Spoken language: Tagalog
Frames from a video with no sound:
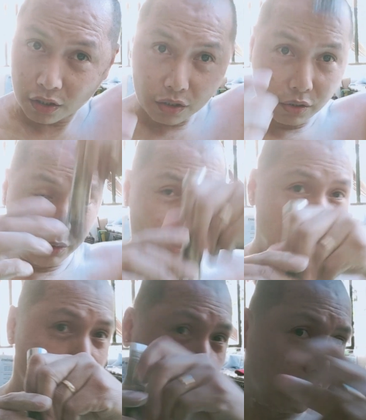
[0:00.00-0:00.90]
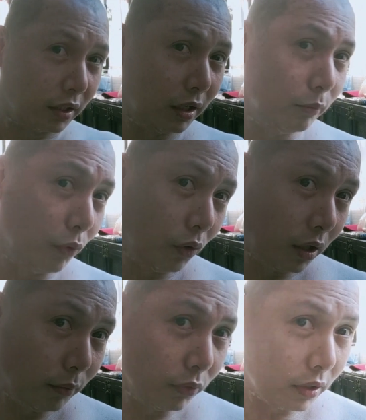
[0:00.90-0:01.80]
So, yan, yan.
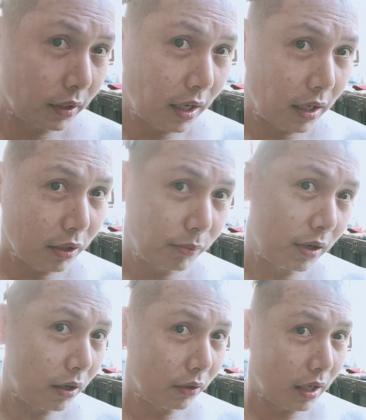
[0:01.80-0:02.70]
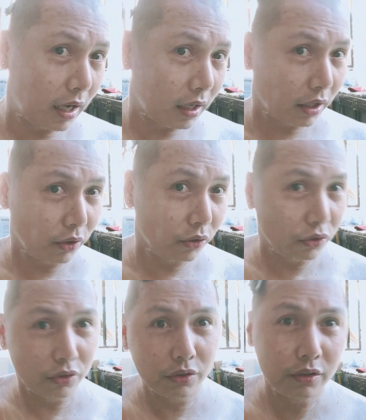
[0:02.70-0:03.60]
Kalbong-kalbo na tayo, mga kulaki, oh.
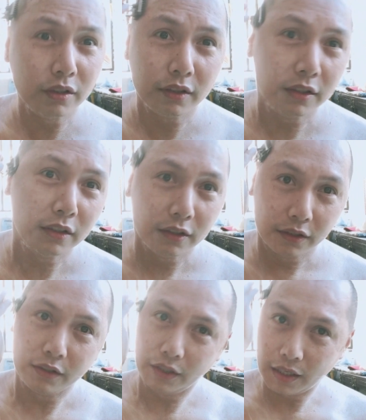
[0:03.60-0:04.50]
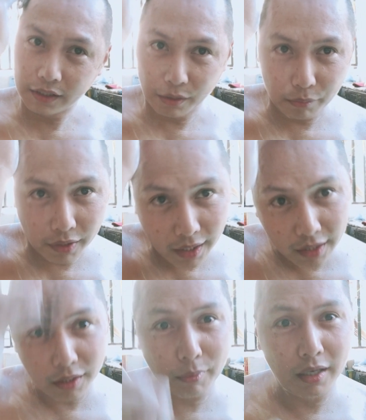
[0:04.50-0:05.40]
Yan, simple
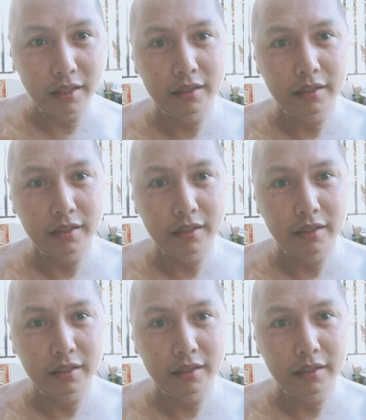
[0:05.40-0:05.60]
lang, di ba?